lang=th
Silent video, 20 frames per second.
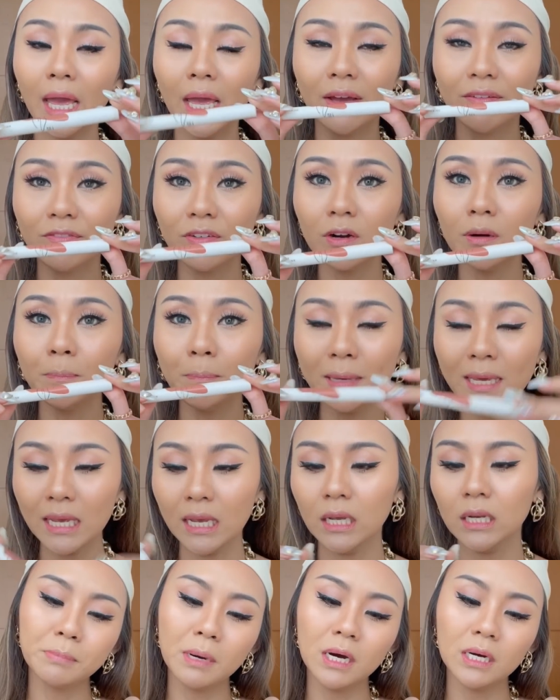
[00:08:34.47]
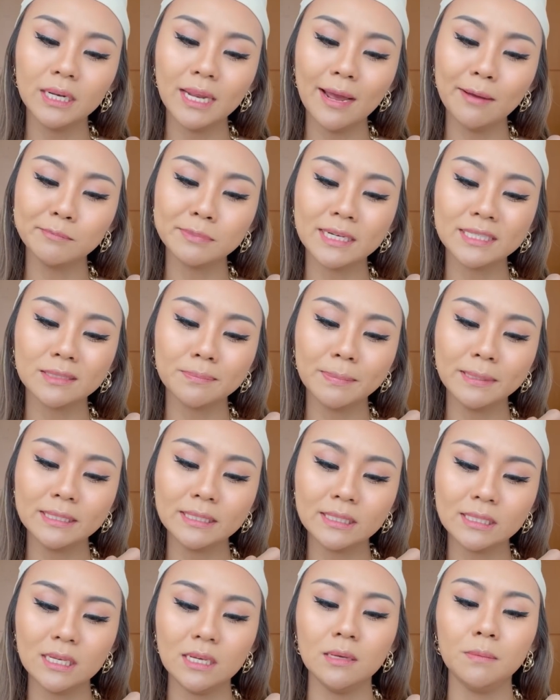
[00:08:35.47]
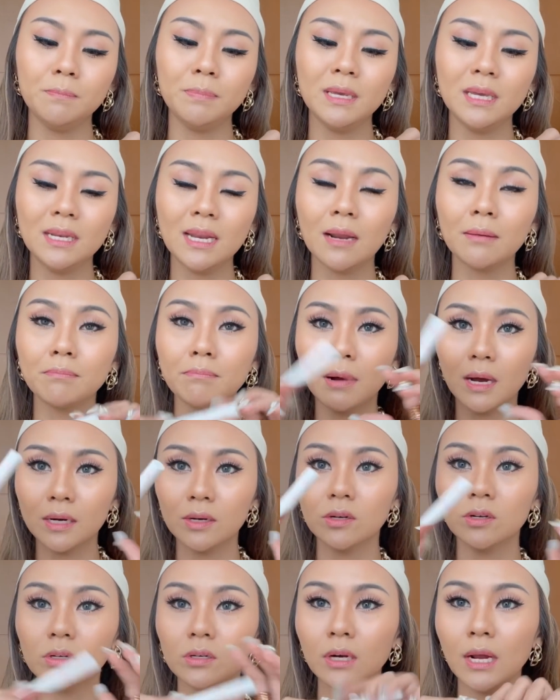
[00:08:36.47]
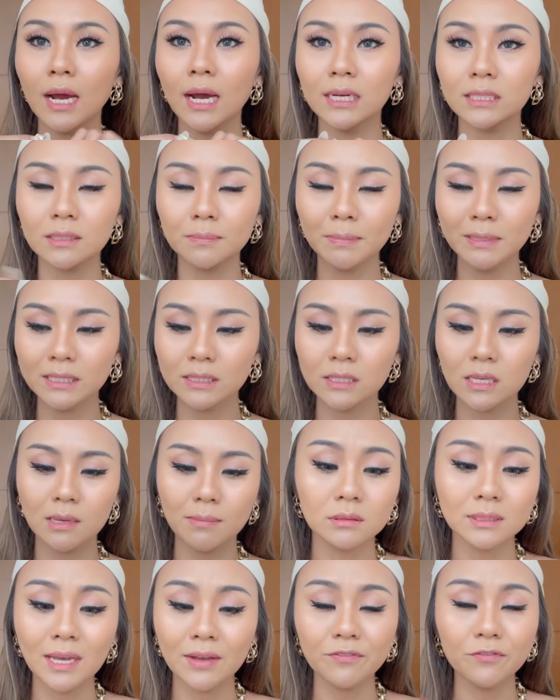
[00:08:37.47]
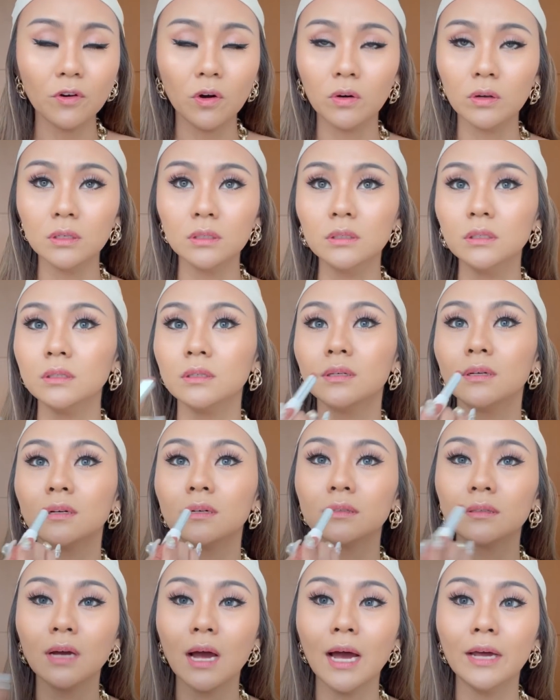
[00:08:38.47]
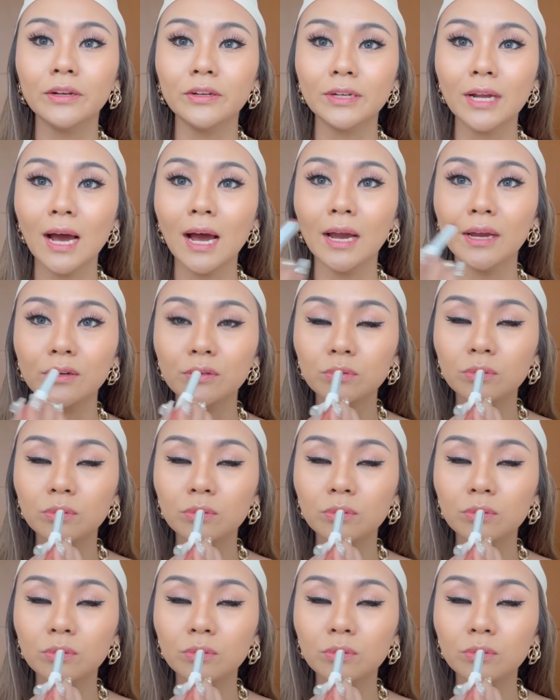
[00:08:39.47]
Ever Pink เบอร์ที่แอมใช้จะเป็นสี Peanut Butter นะคะ จะเป็นสีไซย์ฟอเลย อ่ะเดี๋ยวทาให้ดู